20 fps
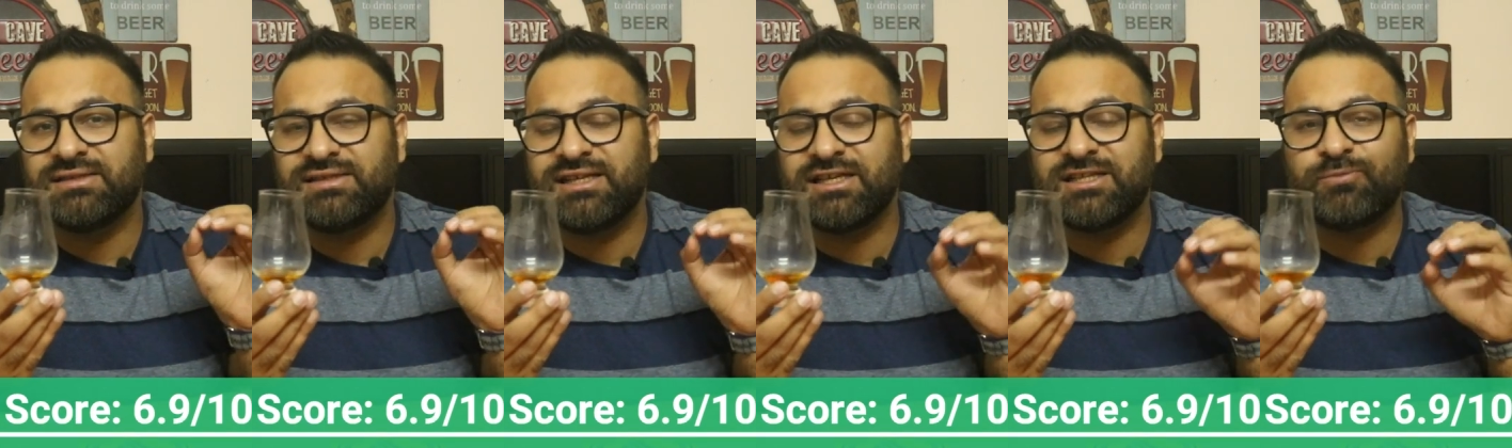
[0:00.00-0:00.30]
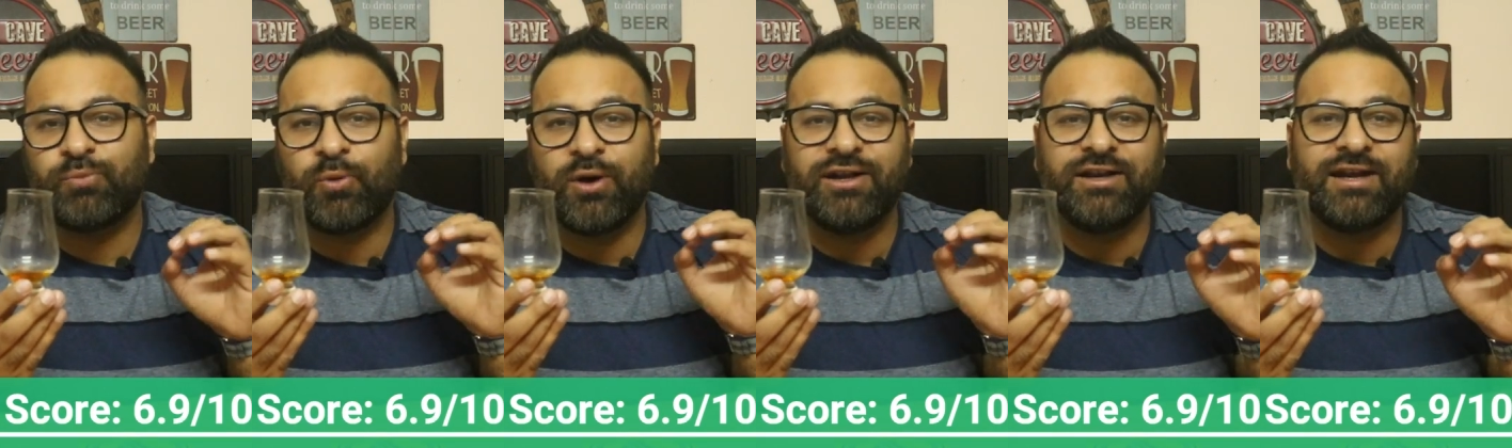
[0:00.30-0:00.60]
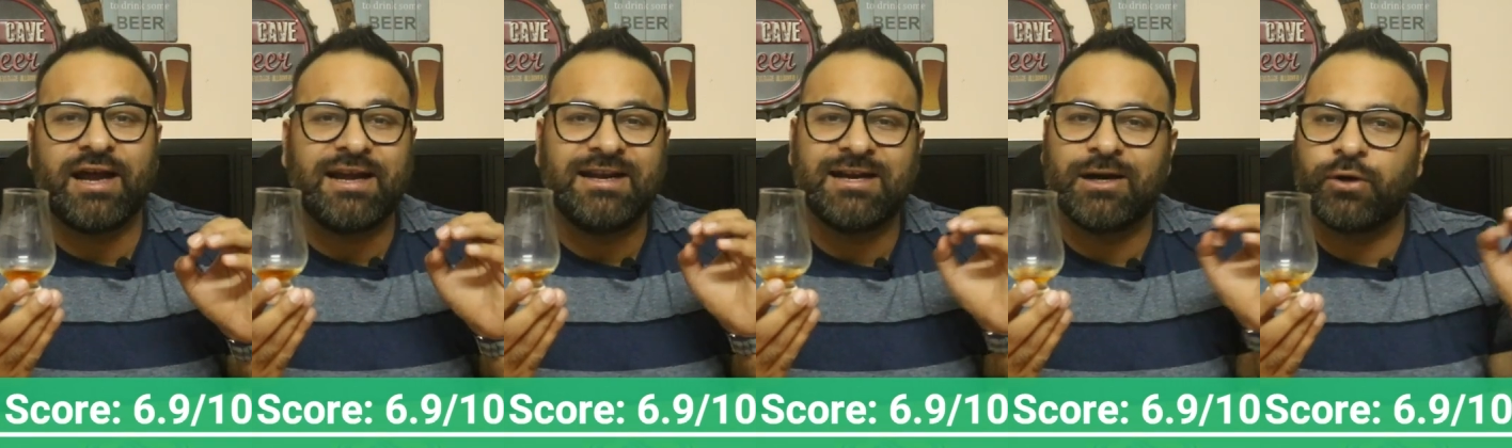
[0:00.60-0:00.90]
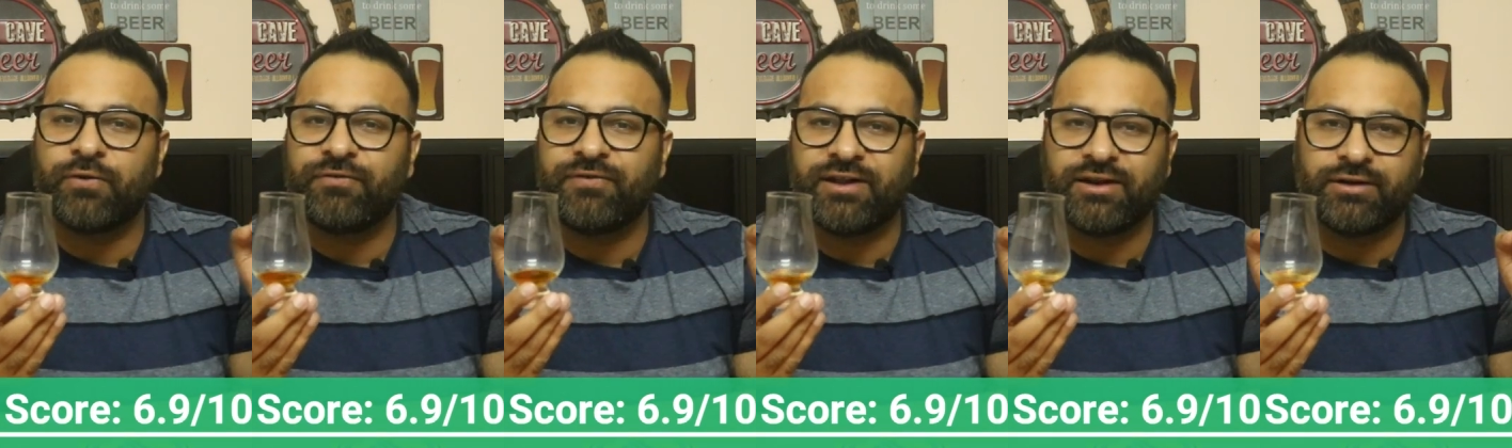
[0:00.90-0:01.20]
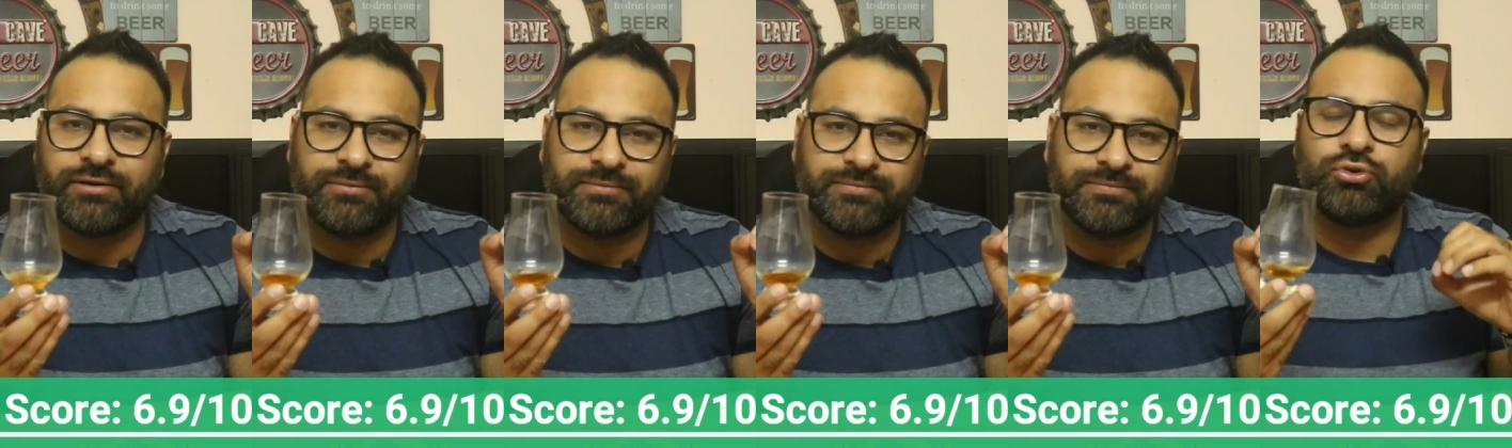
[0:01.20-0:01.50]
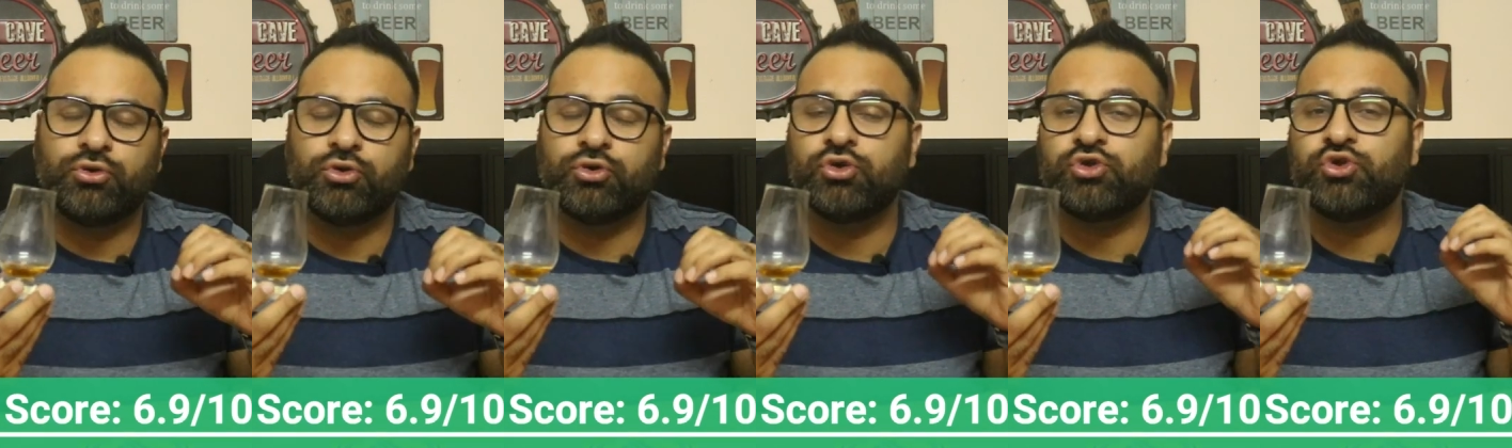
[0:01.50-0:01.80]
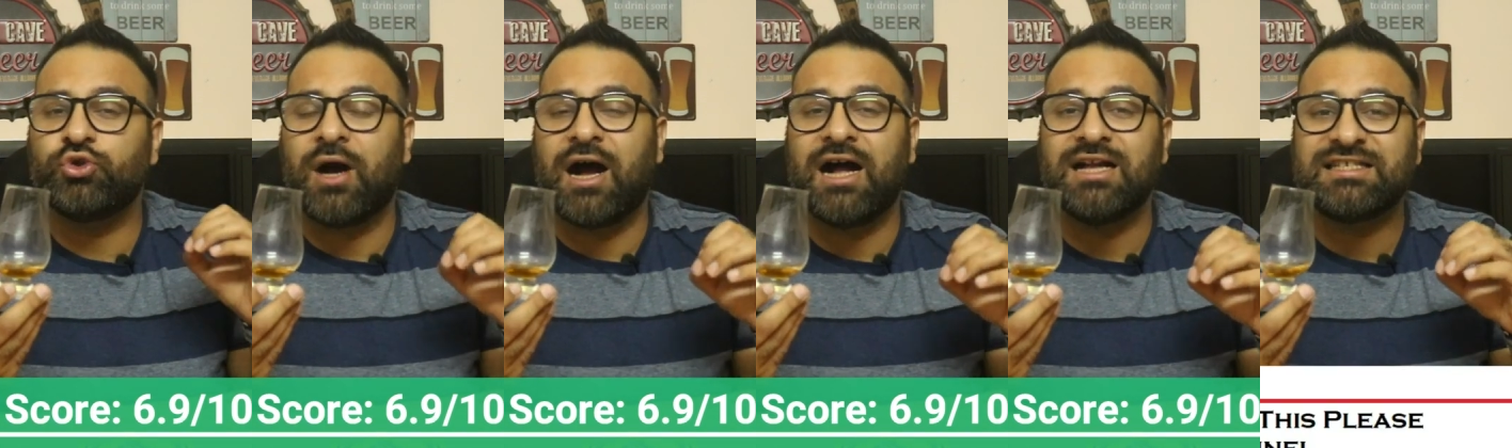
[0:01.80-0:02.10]
6.9 आउट ऑफ 10 तो
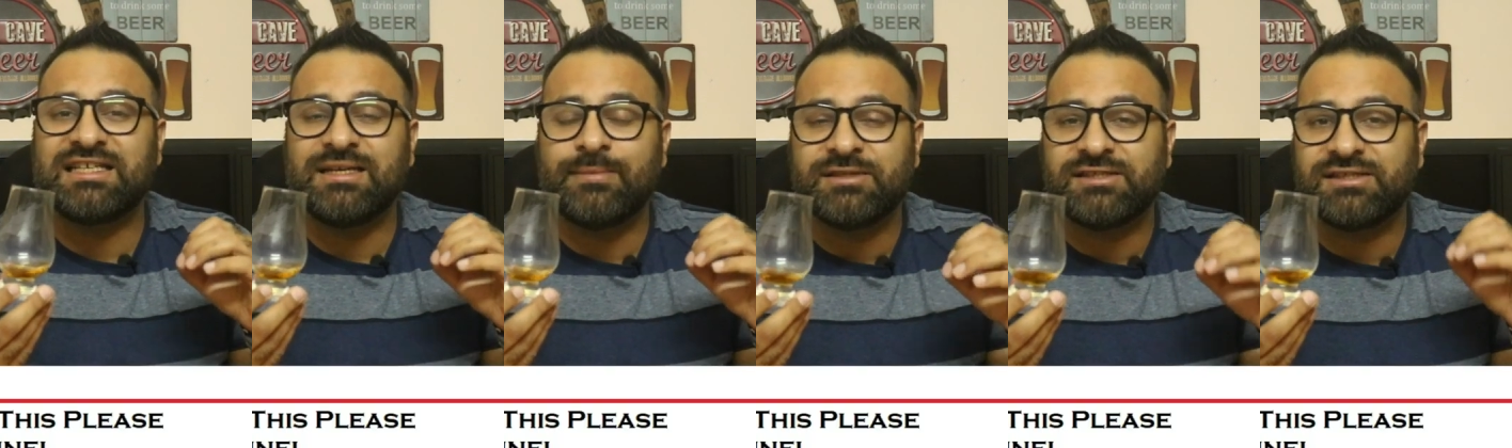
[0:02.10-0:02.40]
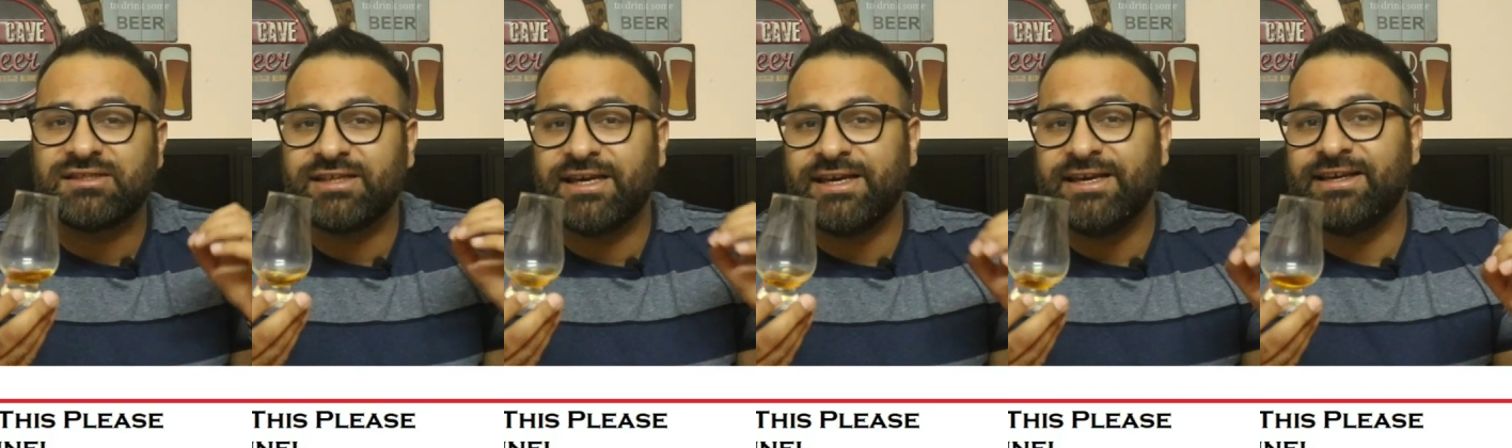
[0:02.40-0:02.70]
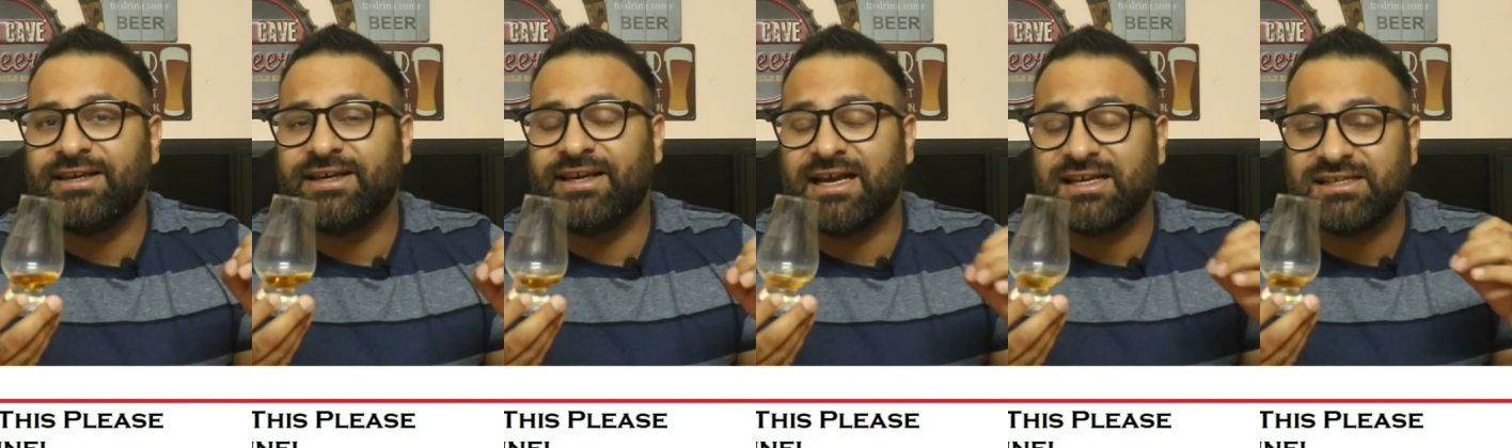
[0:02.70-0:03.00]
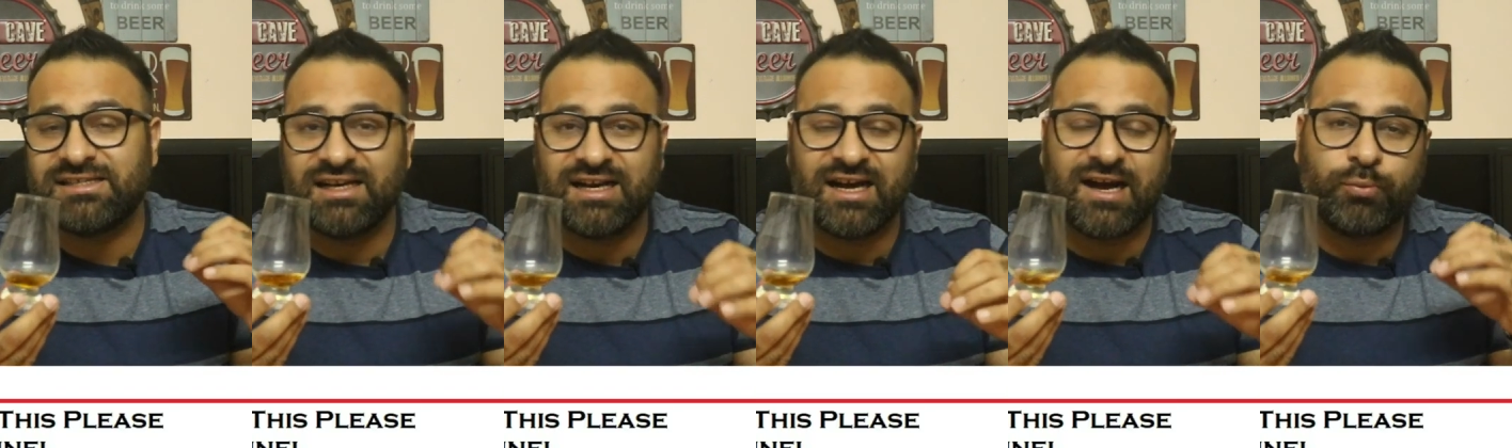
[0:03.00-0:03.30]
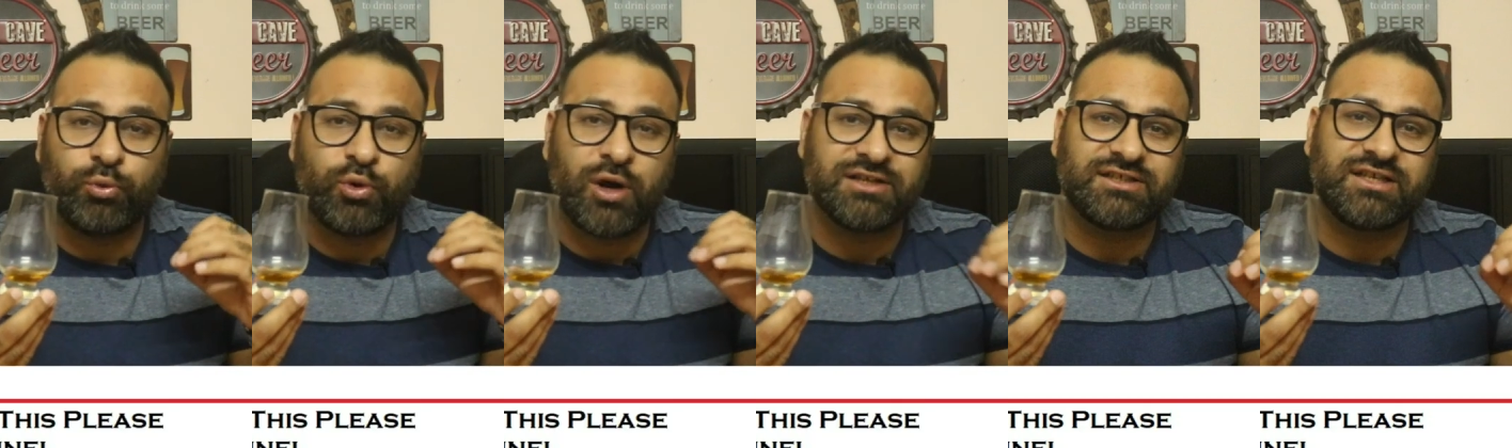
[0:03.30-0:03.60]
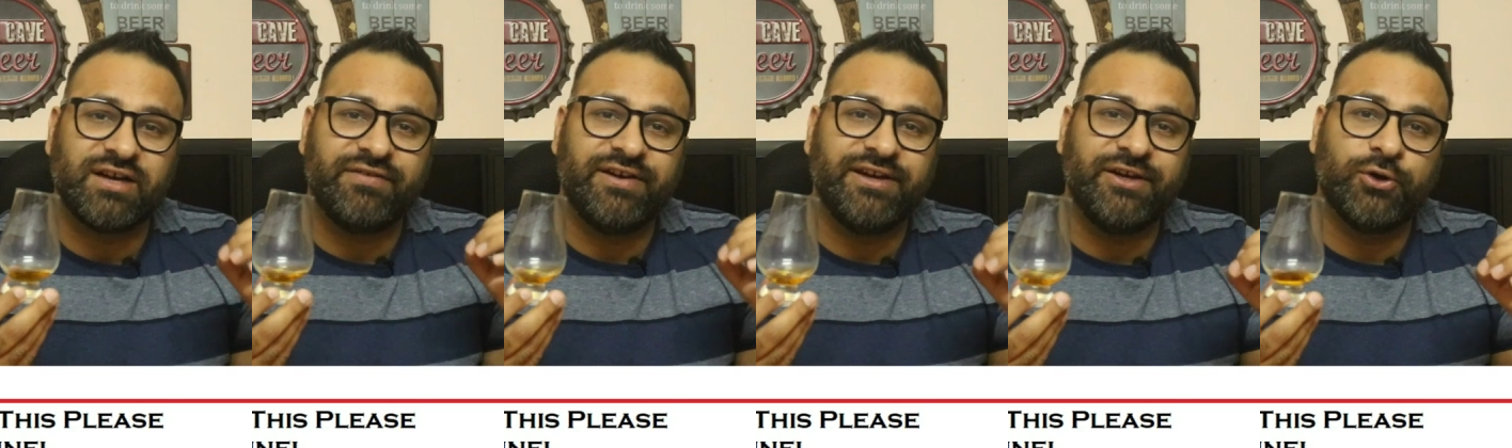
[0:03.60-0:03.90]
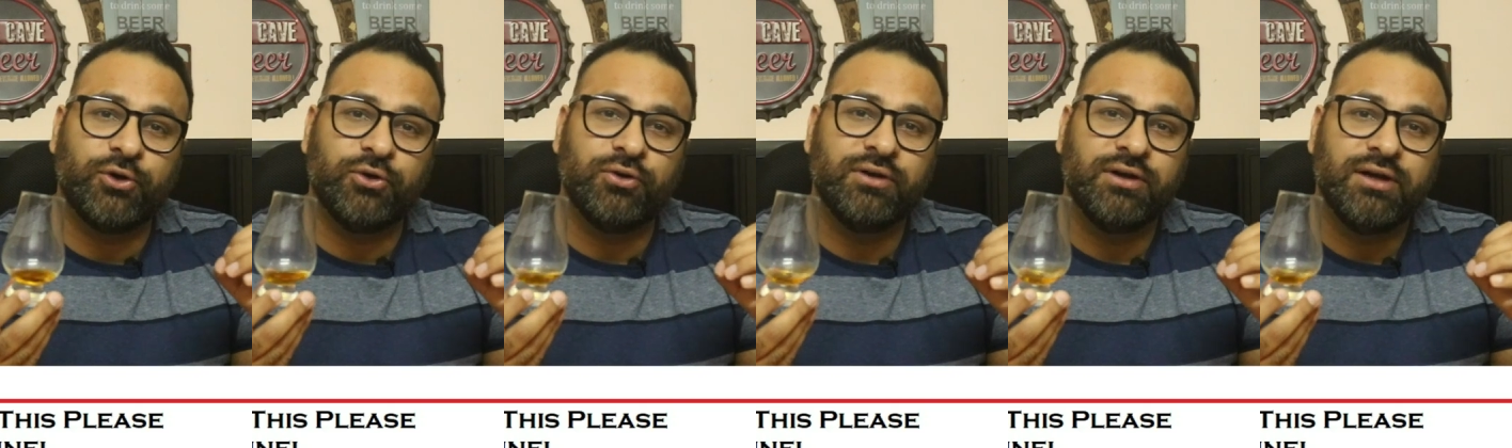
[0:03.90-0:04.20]
दोस्तों आज के लिए बस इतना ही कैसा लगा आपको आज का
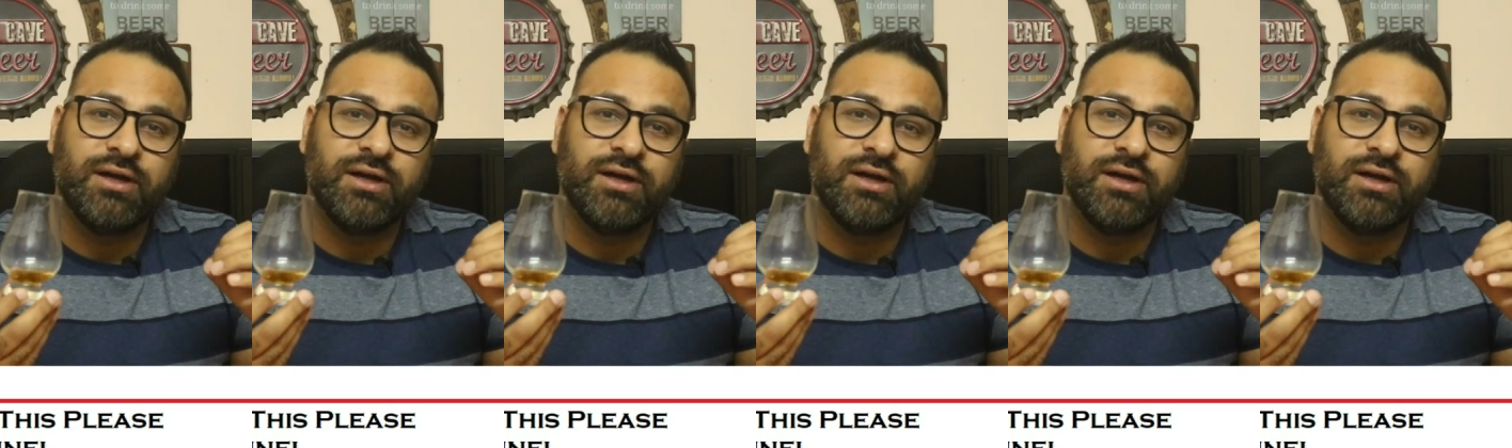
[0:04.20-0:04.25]
वीडियो